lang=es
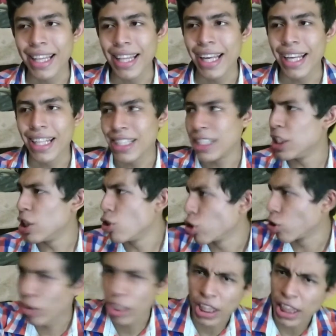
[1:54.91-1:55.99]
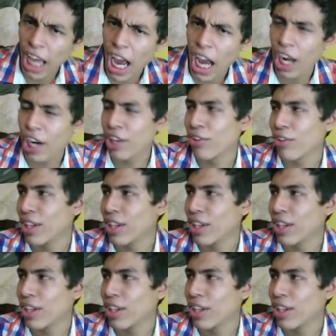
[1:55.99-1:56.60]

del chico solitario,